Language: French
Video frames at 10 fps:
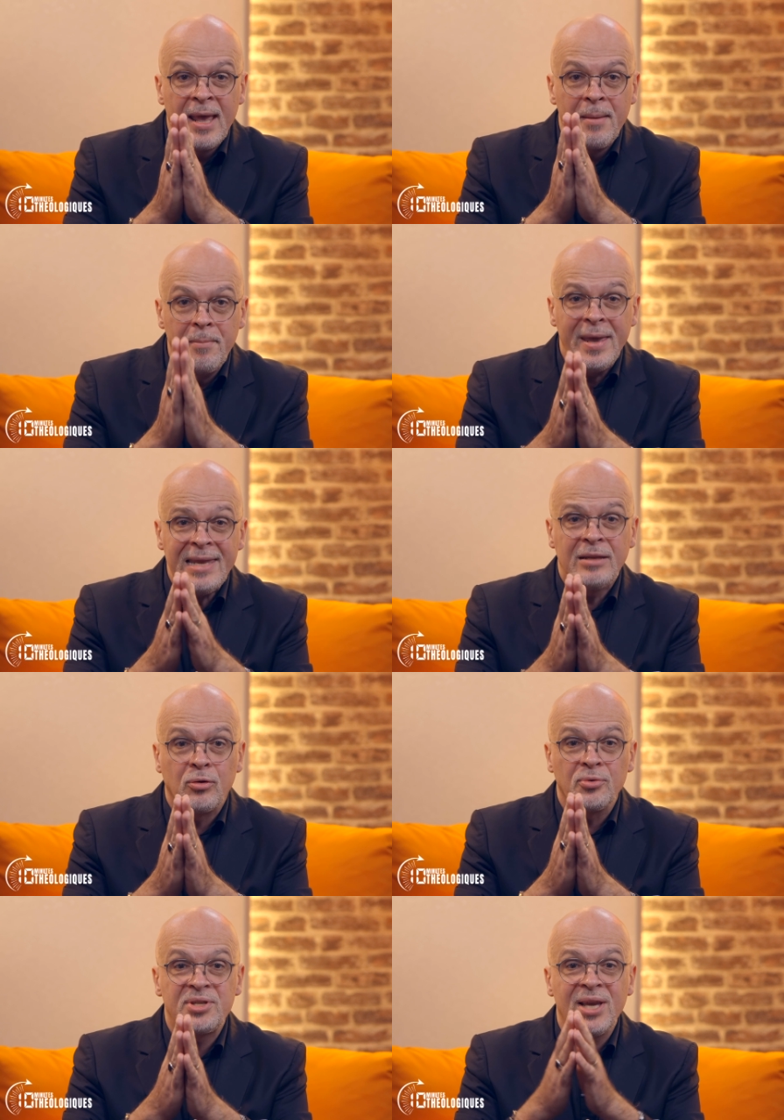Mais ils
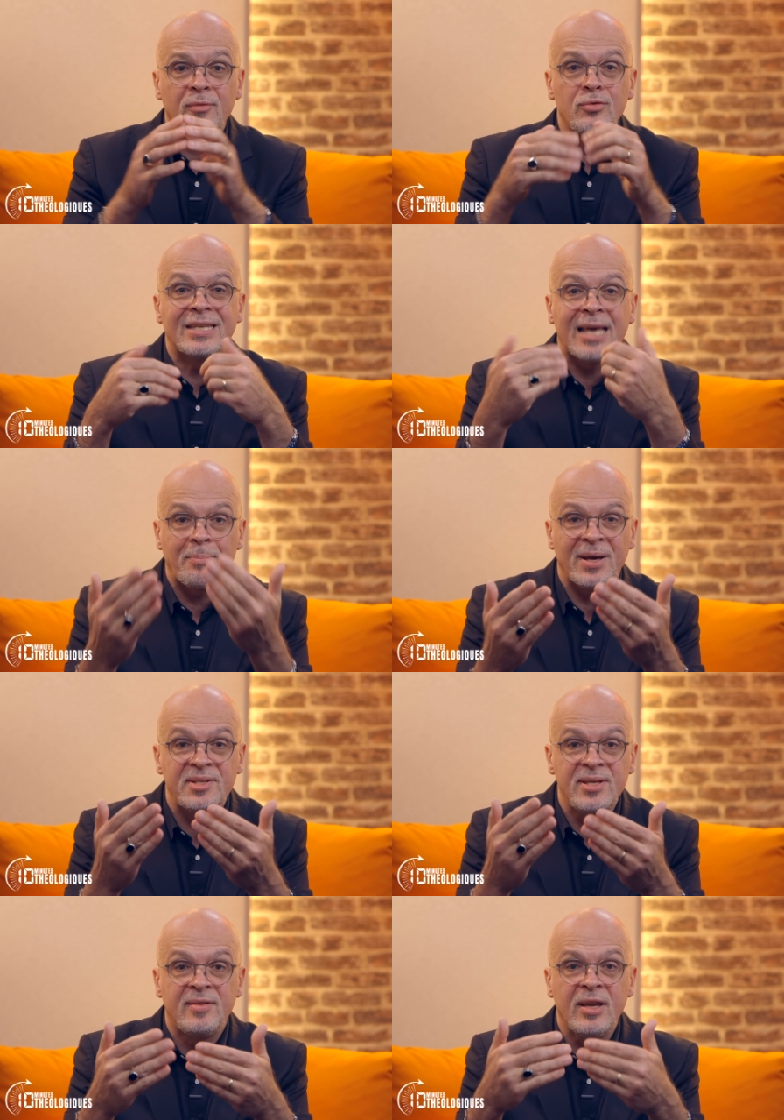conservent une
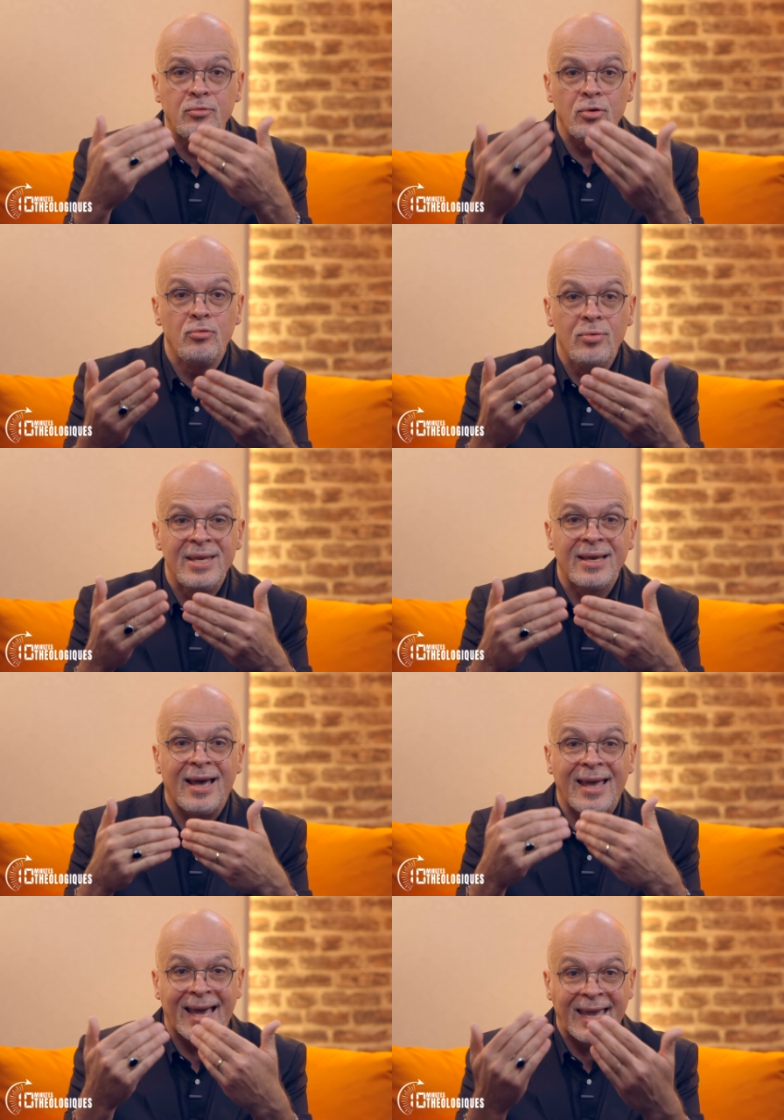capacité de
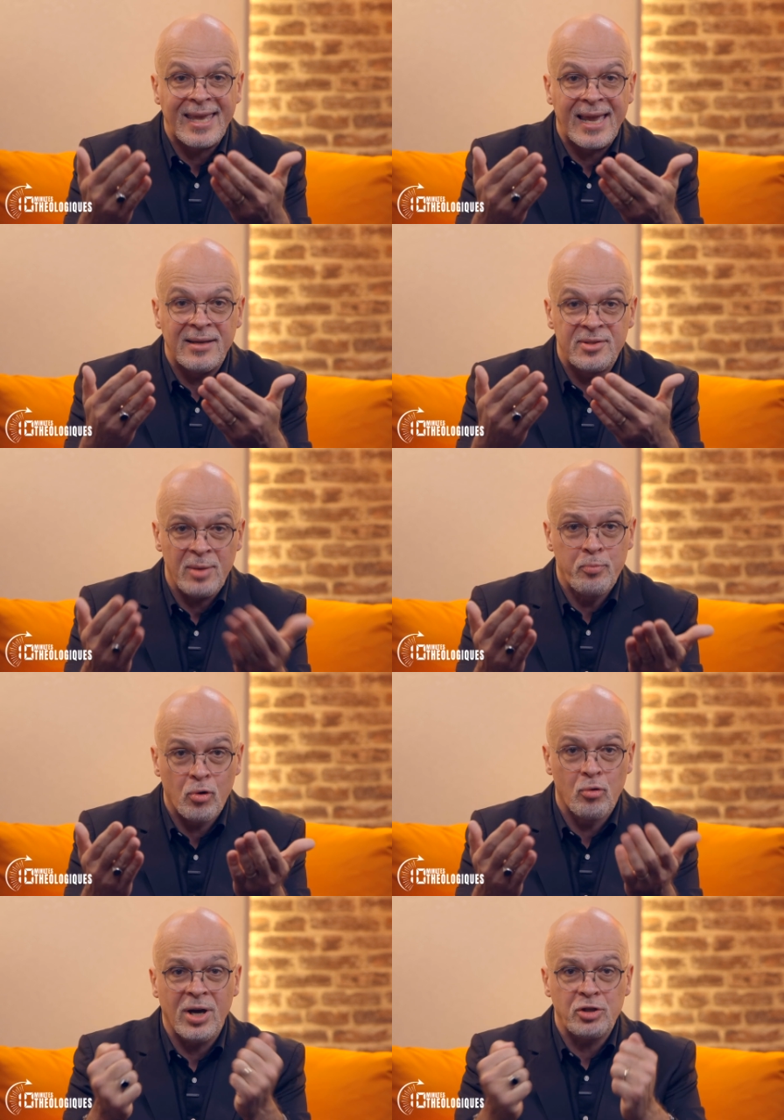nuire réelle. C'est
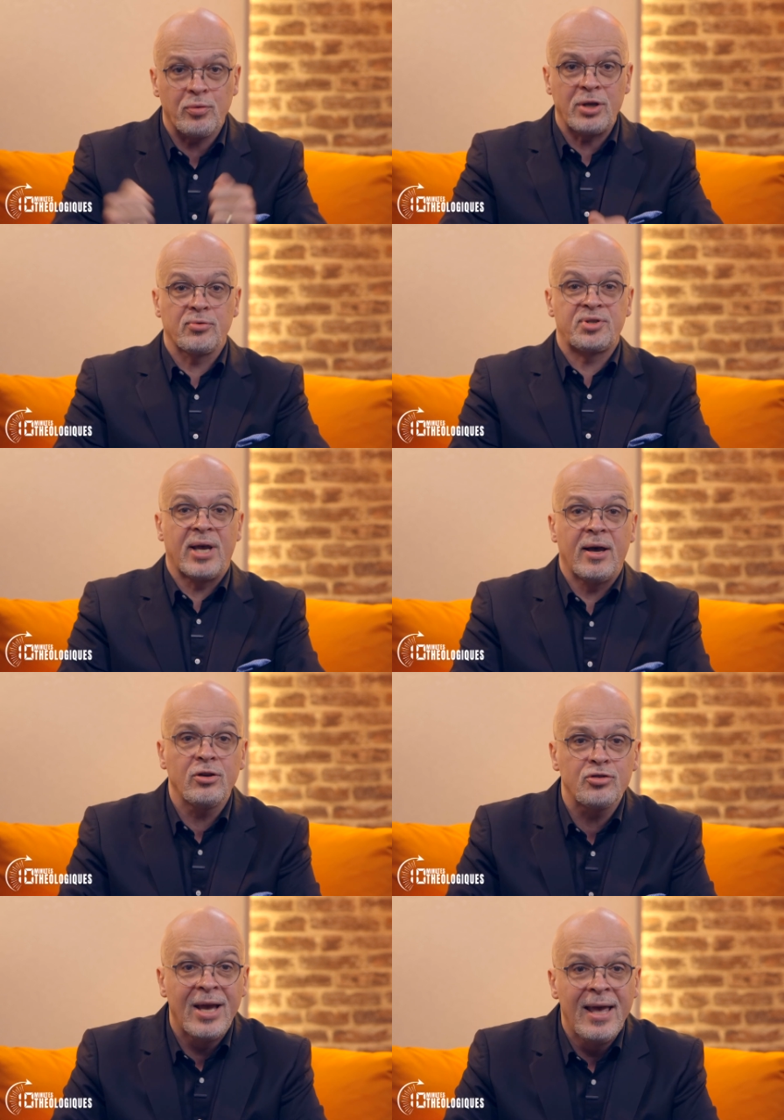pourquoi soyons
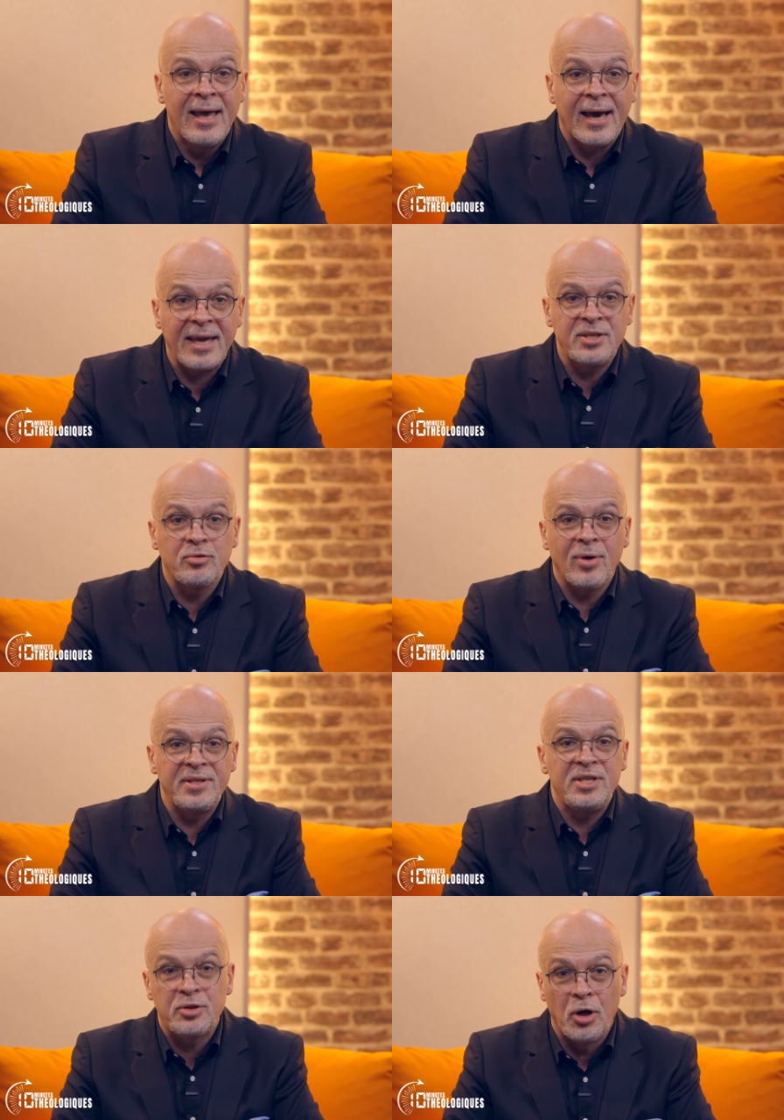sages, restons à
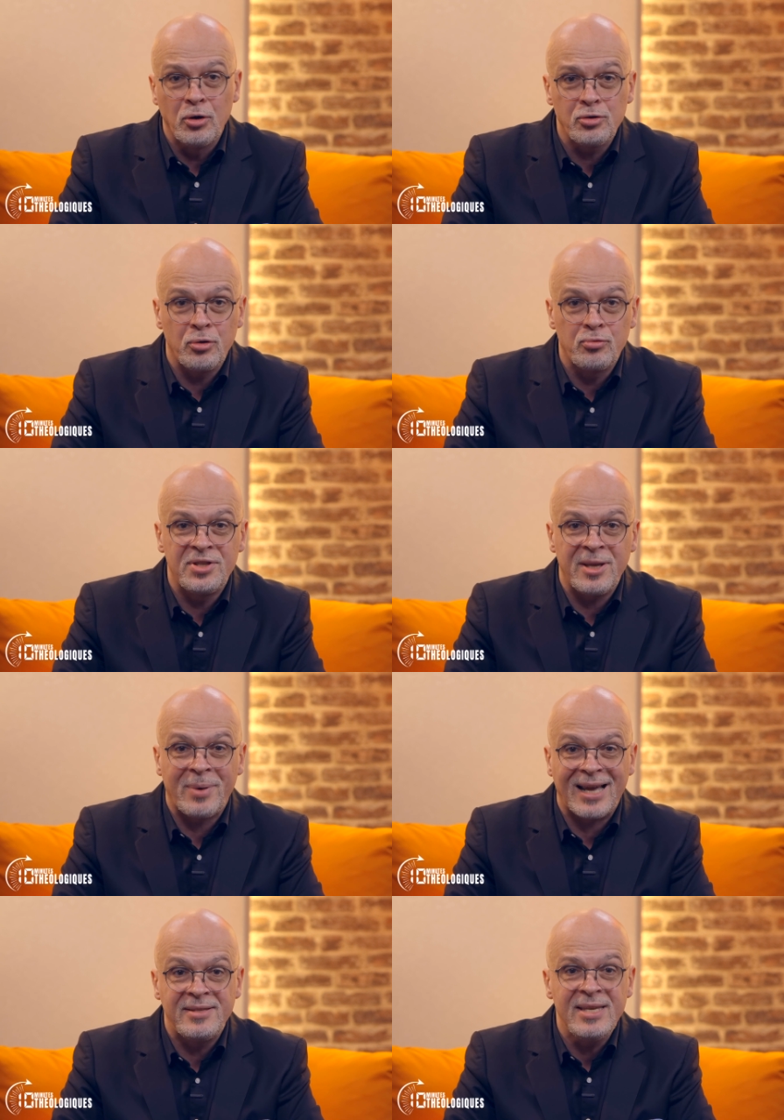distance de toutes ces
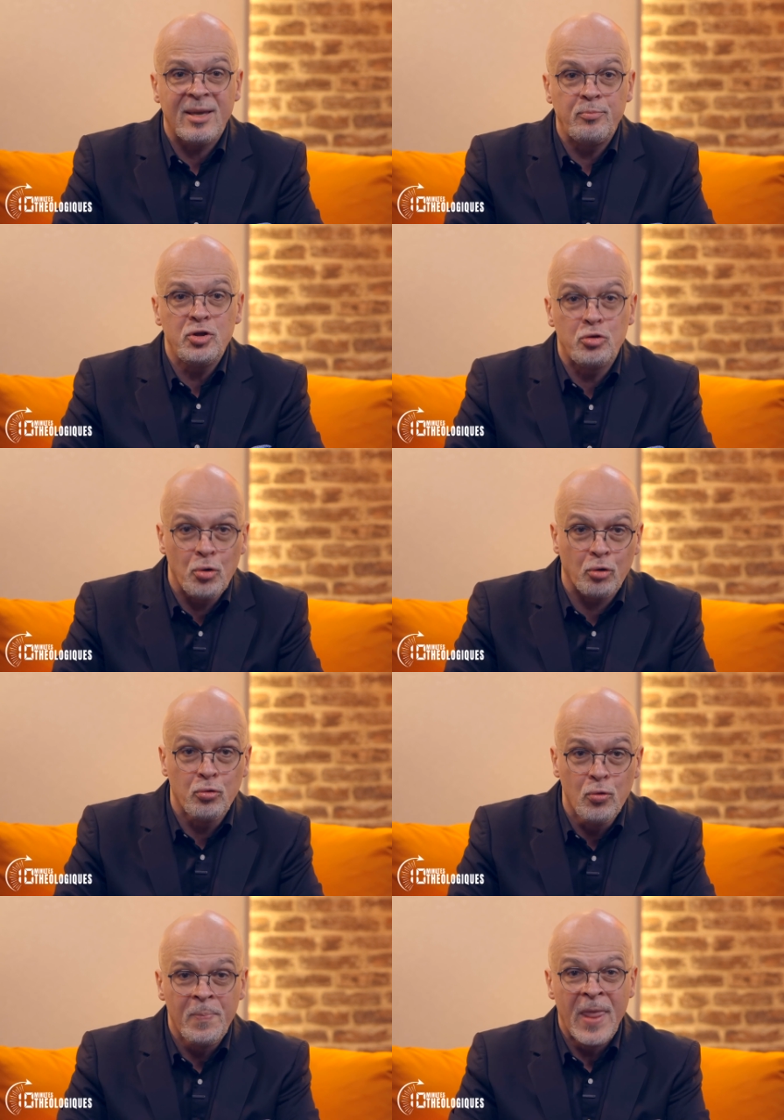pratiques et puis
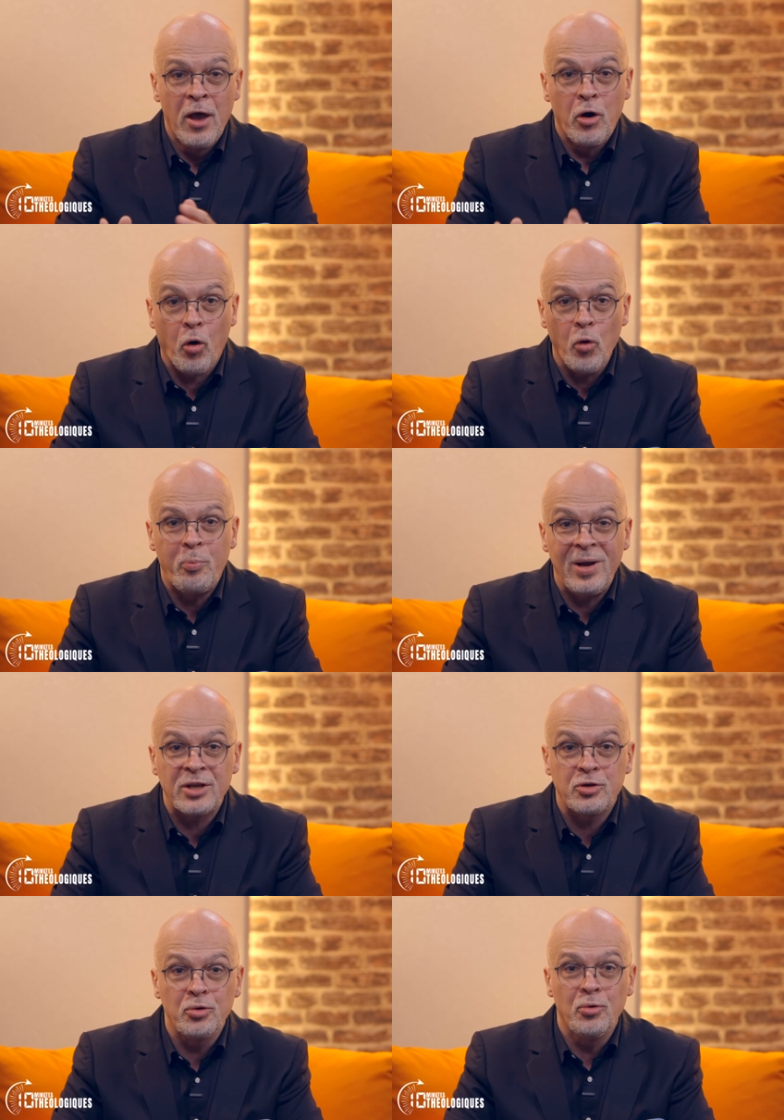surtout
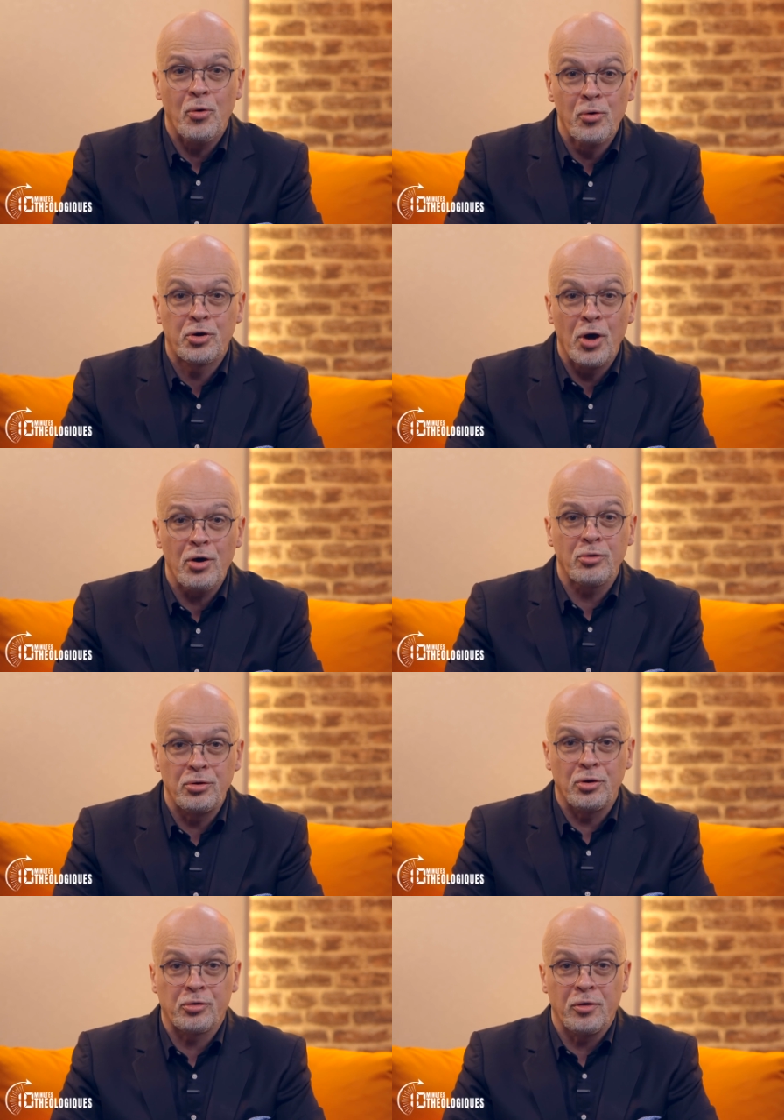replaçons au cœur
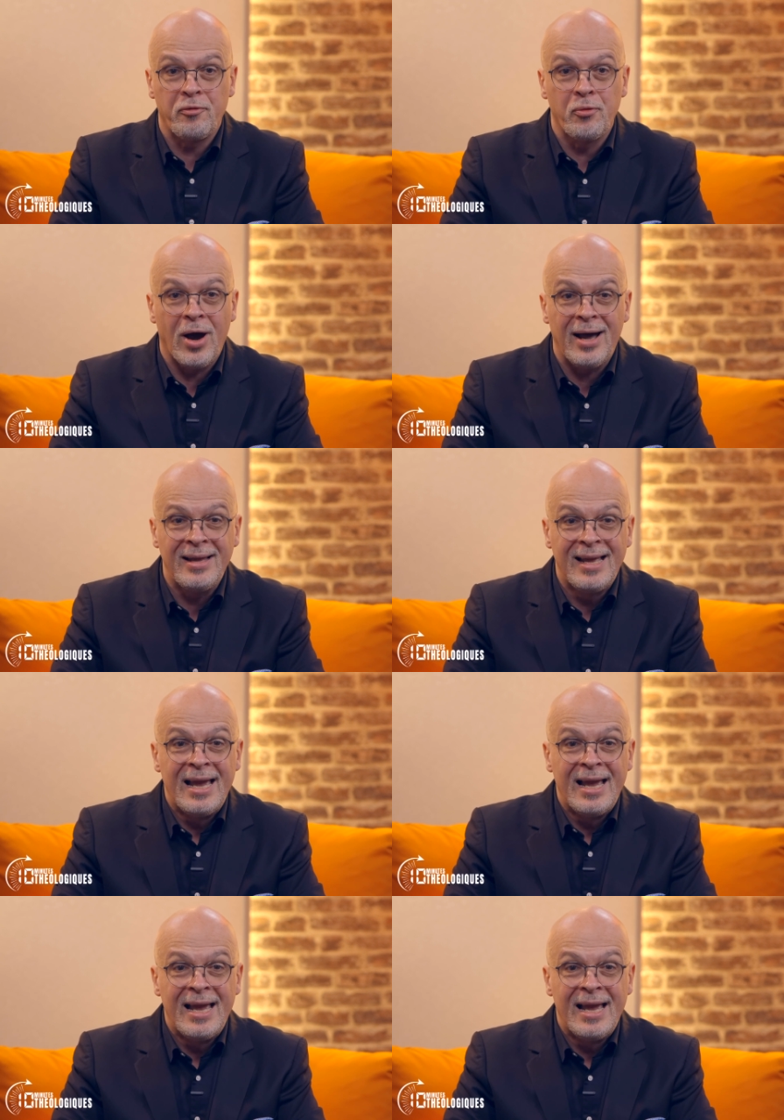de notre foi